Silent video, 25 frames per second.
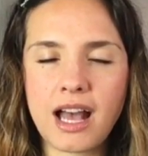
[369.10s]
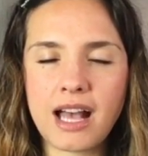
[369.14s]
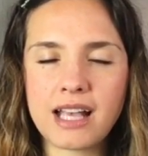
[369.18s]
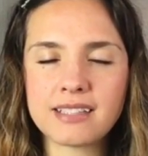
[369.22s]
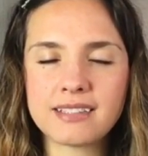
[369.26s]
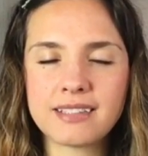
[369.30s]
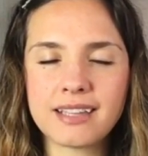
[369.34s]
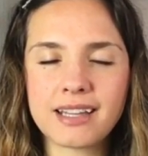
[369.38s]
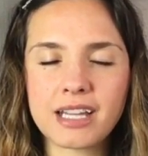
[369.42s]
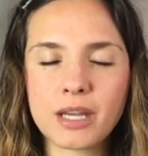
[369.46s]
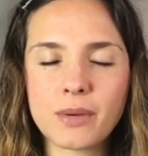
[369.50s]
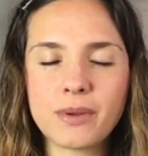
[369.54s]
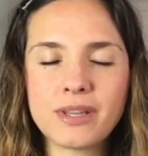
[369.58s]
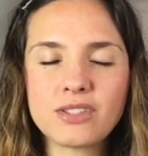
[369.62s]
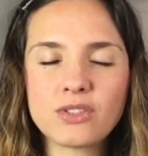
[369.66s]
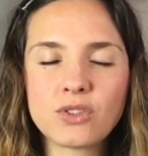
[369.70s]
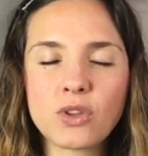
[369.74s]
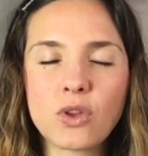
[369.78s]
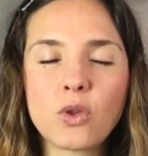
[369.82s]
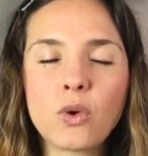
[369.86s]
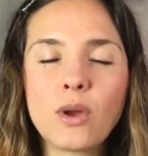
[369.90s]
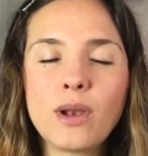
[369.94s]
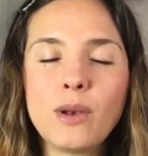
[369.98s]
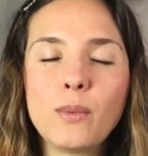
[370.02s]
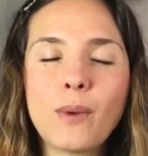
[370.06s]
hasta que ves
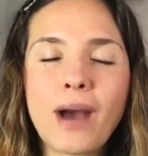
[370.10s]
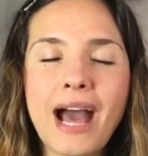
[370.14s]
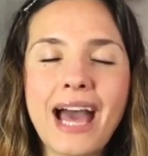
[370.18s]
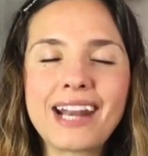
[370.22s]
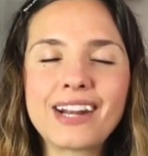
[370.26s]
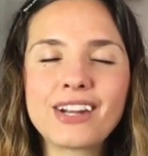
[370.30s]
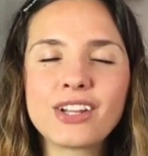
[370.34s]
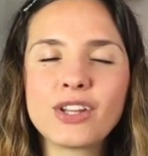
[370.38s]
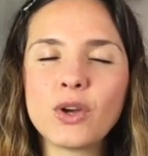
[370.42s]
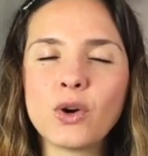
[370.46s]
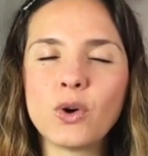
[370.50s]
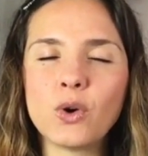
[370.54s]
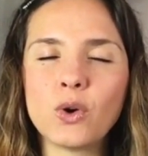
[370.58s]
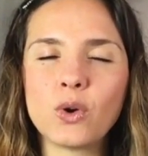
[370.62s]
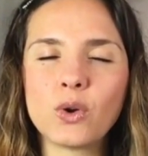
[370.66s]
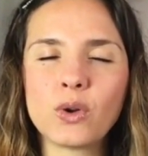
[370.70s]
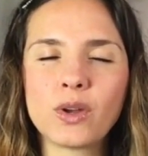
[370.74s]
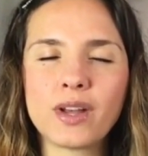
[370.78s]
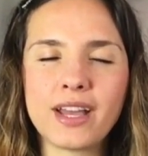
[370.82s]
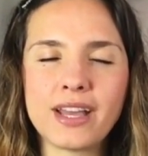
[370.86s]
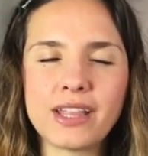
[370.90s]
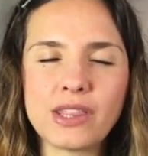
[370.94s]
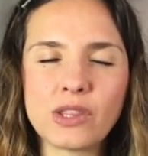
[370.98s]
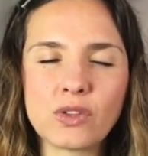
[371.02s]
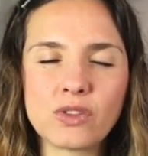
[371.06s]
todo el barrio
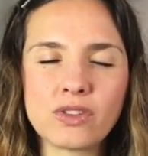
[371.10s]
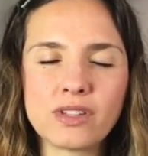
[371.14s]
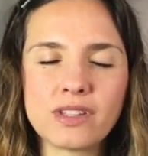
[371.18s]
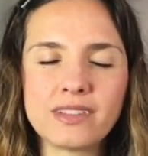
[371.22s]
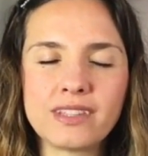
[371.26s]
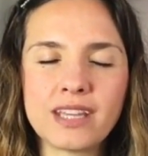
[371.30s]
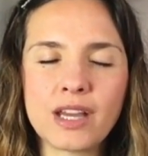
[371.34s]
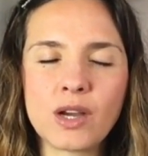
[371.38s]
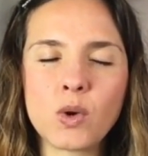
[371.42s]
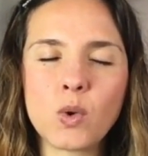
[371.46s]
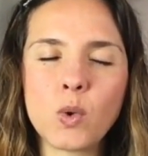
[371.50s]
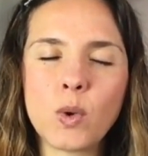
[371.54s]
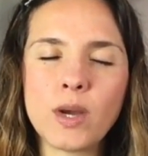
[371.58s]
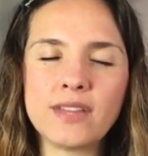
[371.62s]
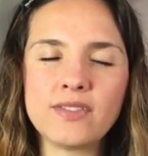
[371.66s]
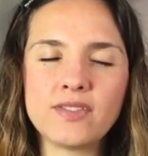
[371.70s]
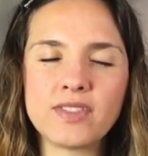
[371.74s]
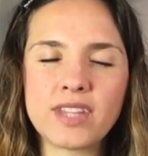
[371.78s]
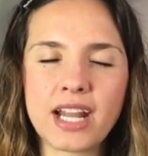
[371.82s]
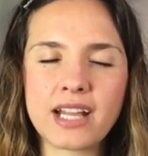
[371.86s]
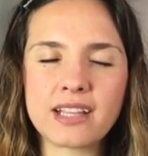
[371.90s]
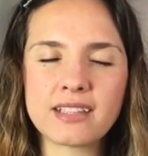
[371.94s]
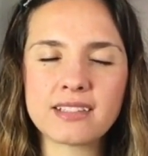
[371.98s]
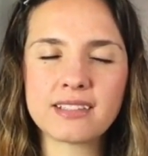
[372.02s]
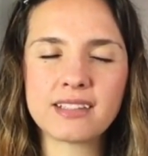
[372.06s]
en donde te
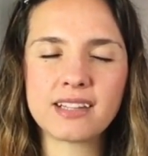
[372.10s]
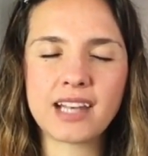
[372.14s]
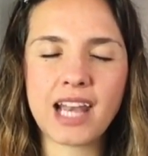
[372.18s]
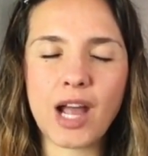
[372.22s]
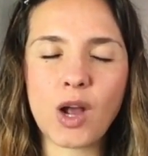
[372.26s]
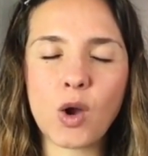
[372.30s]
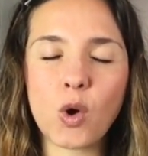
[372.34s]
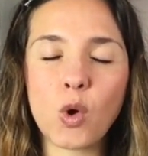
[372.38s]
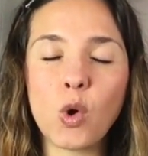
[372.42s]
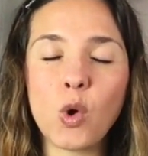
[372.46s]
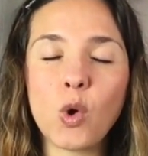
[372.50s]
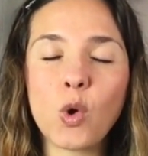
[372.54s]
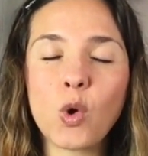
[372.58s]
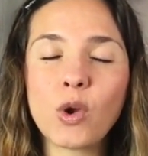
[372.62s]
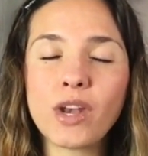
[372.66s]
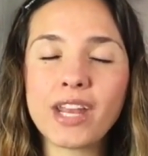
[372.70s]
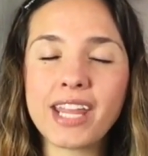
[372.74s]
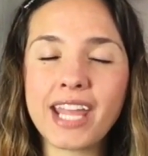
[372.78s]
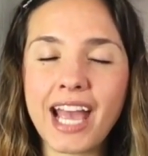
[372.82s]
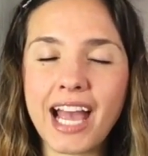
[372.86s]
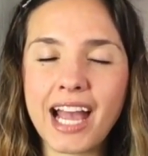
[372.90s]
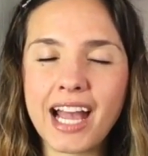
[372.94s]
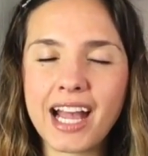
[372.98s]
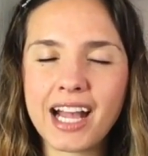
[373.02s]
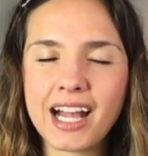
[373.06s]
encuentras, la
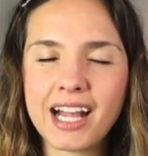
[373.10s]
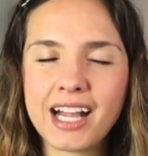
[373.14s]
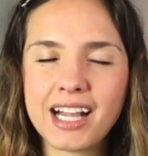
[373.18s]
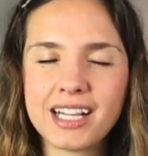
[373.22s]
colonia.